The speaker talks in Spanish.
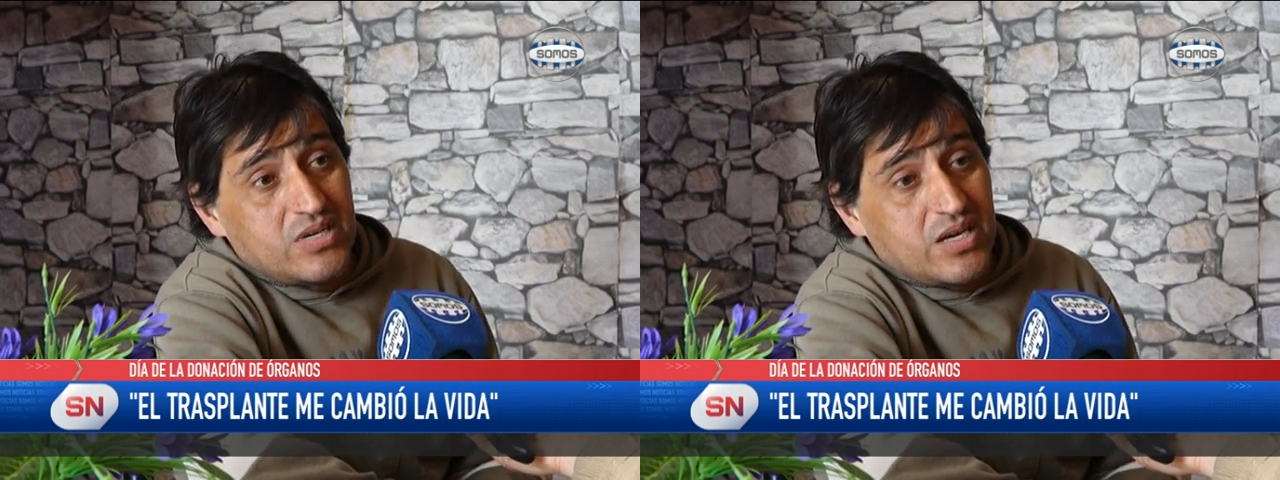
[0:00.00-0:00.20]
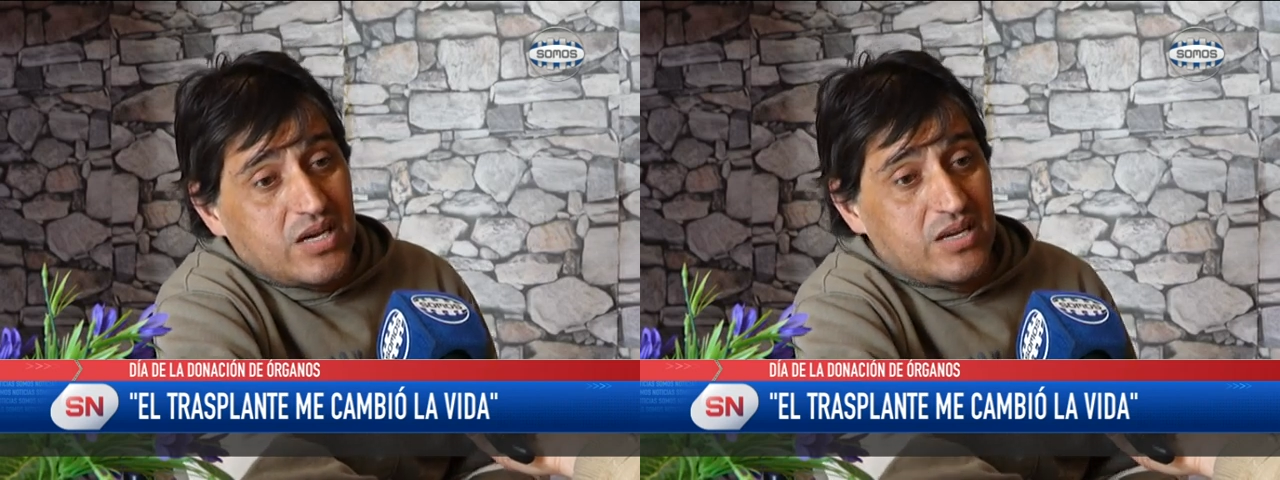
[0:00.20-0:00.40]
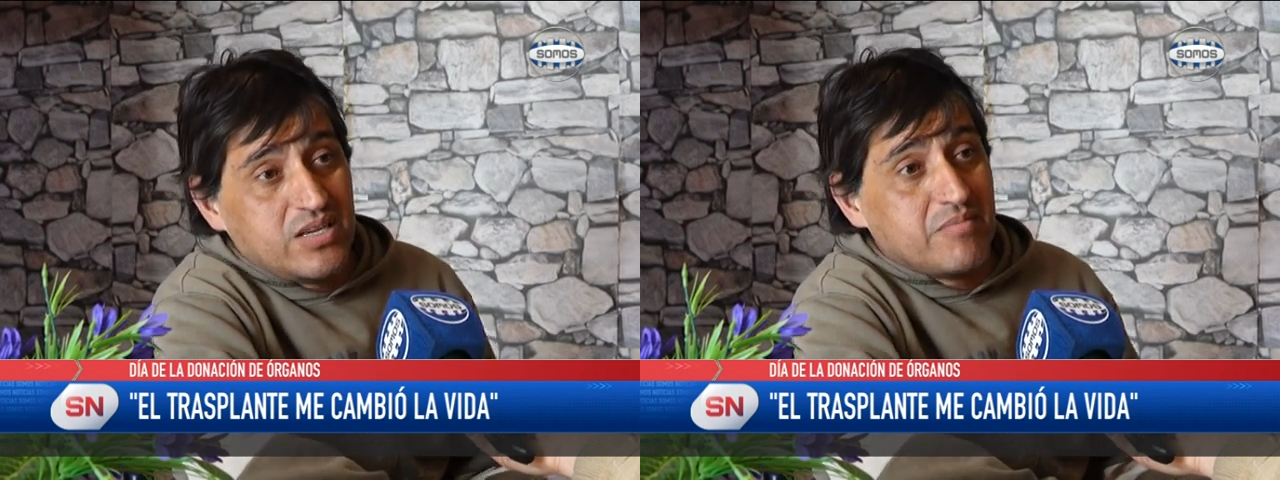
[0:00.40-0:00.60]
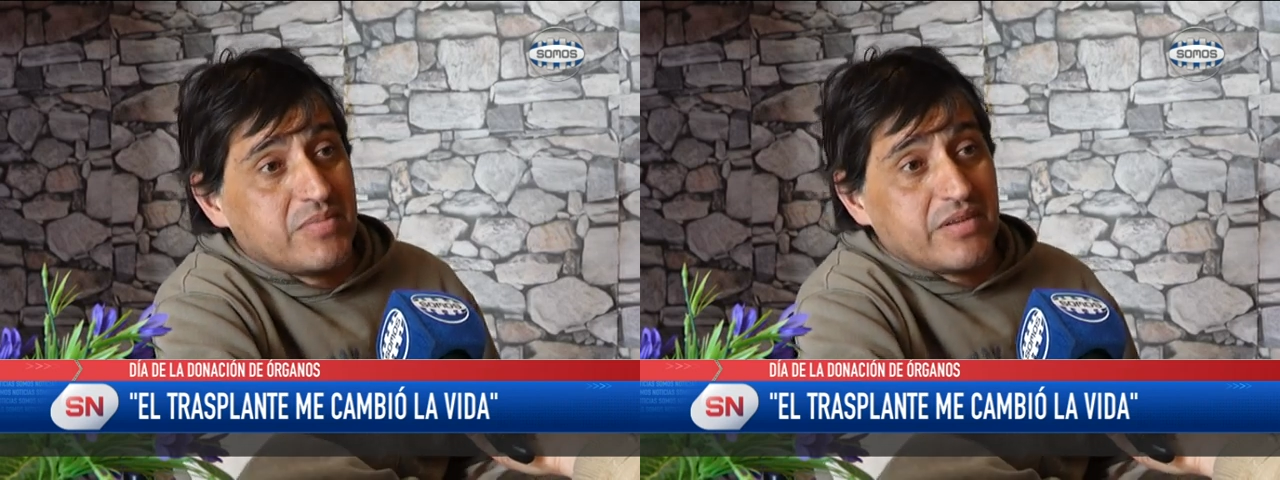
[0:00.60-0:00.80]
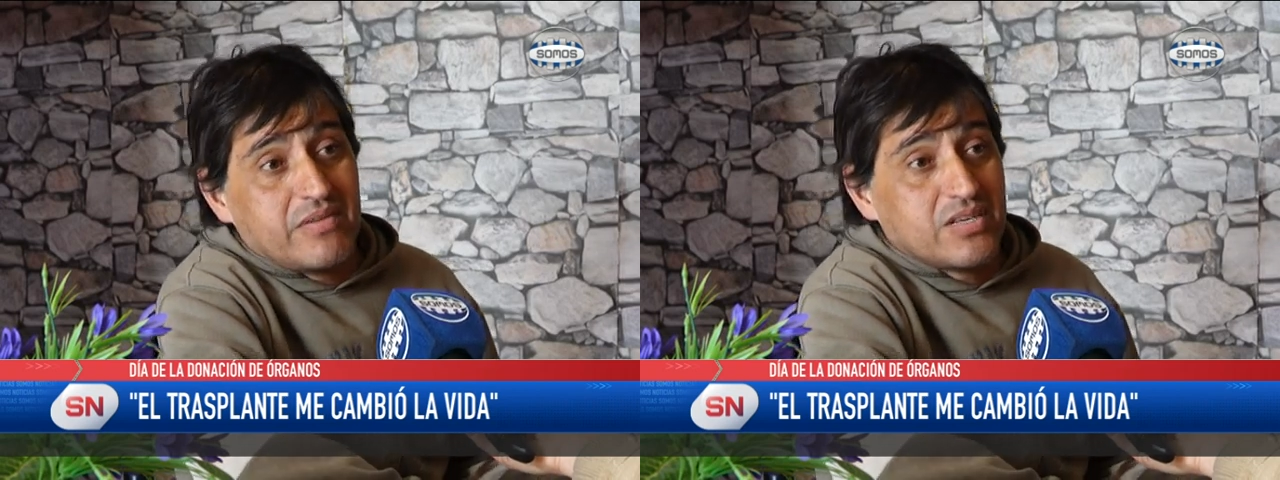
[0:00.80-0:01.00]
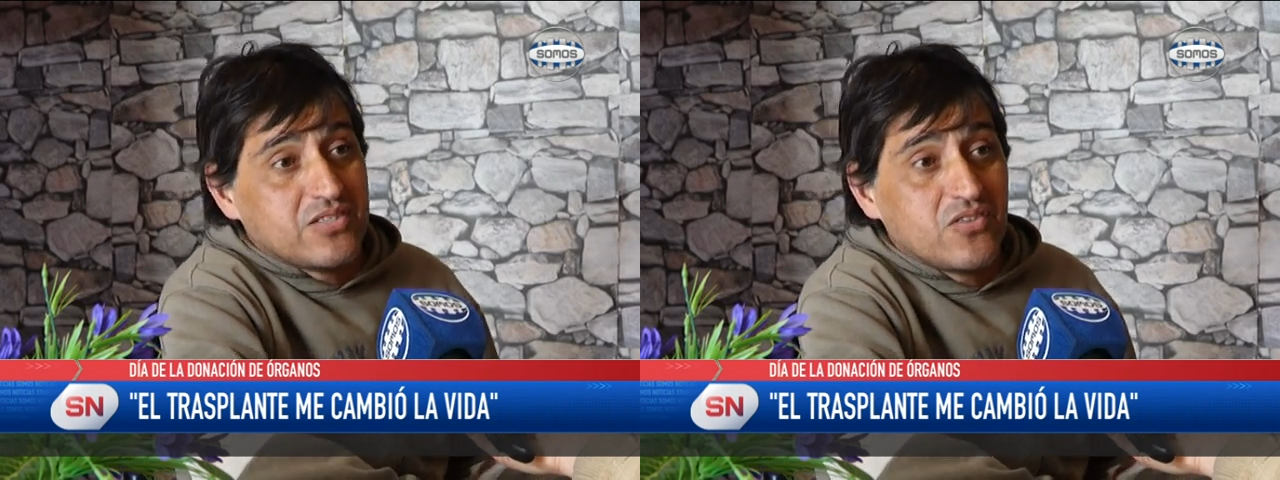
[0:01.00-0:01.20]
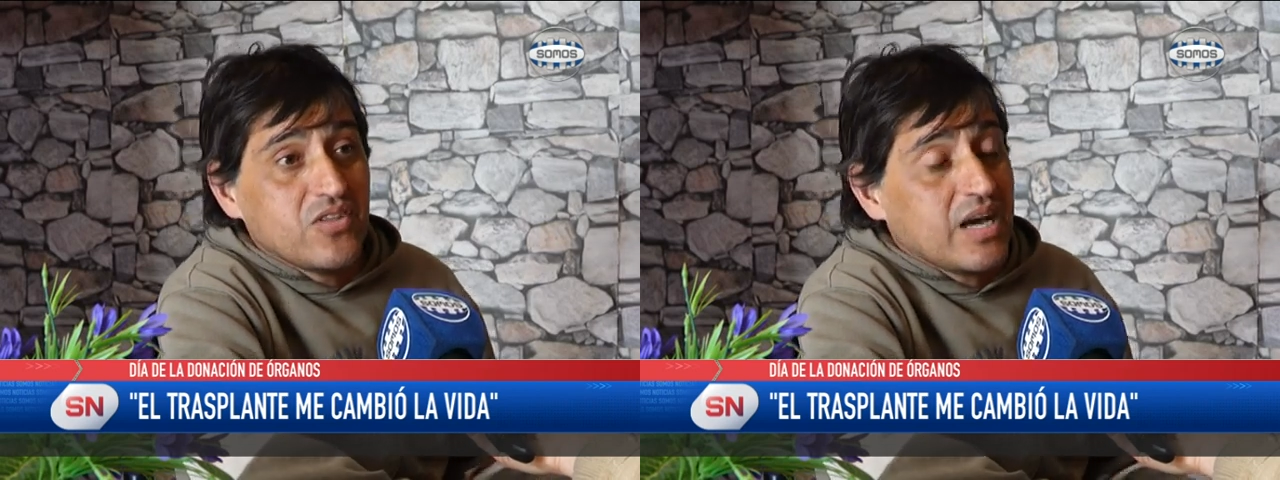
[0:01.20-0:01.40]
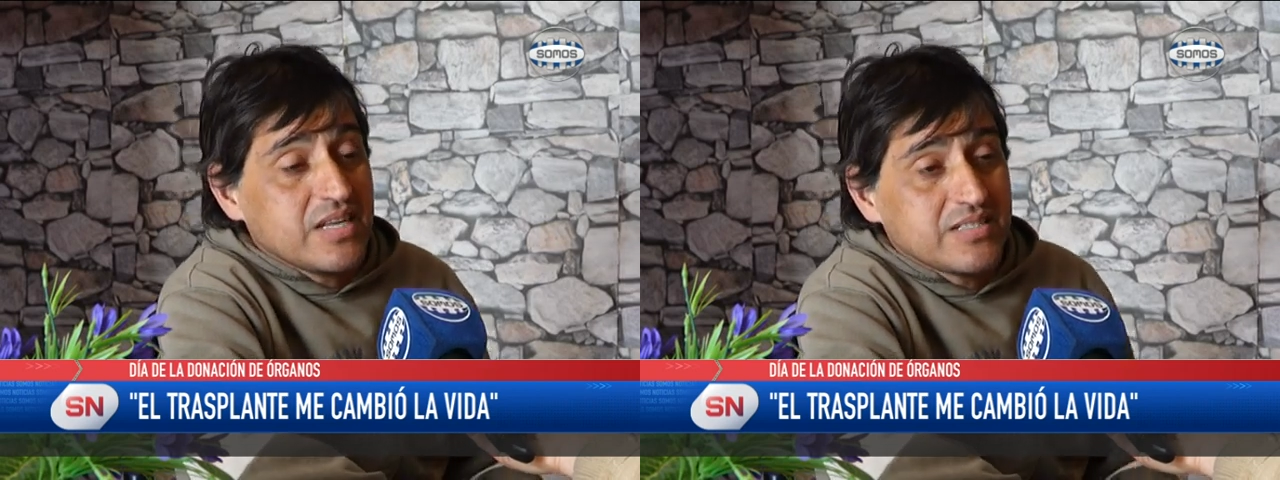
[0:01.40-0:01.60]
eh, ya me estaban haciendo
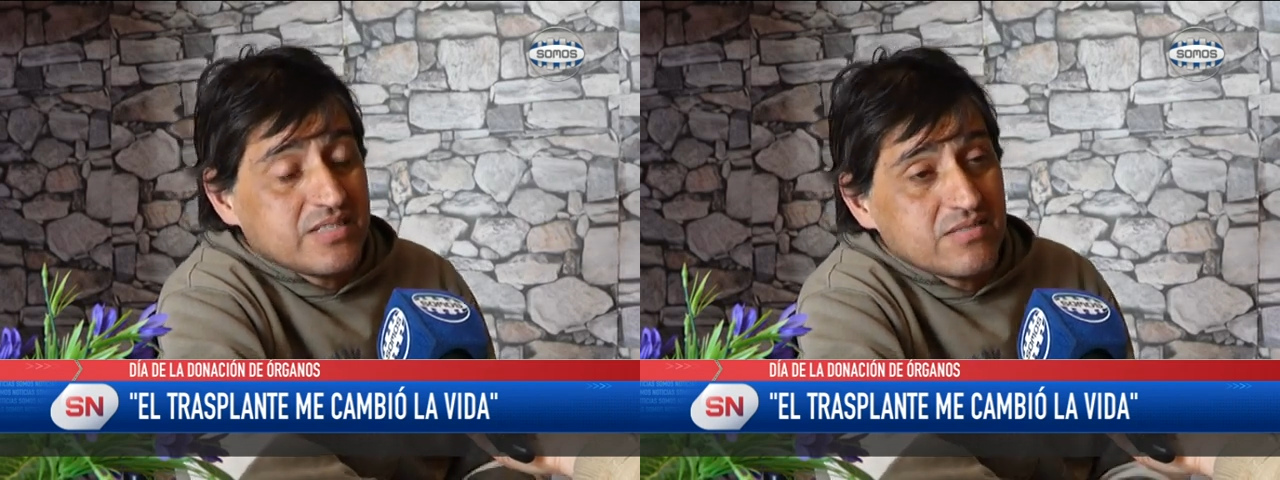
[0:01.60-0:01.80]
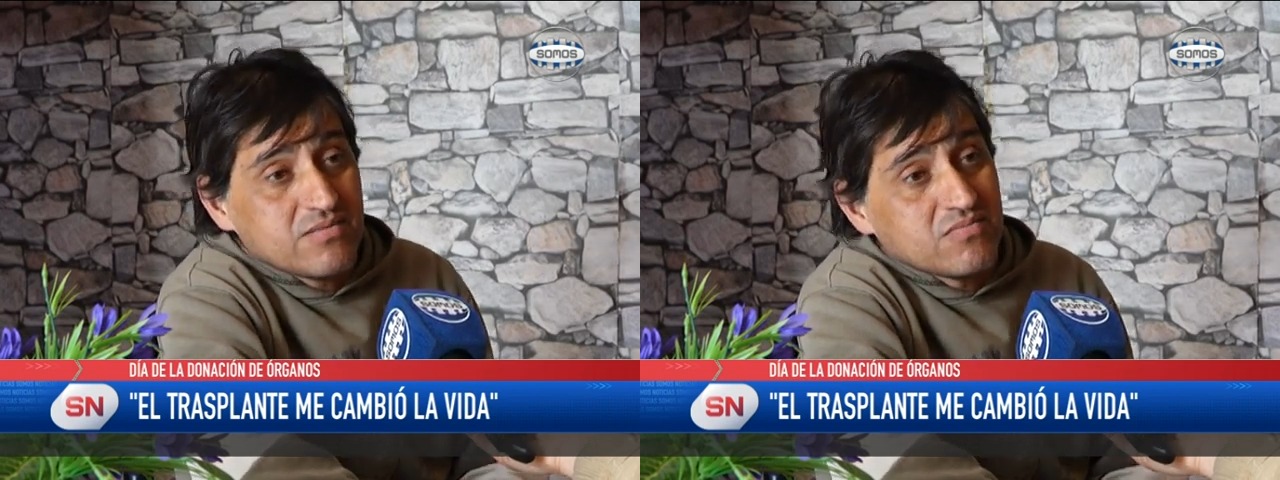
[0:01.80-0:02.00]
diálisis.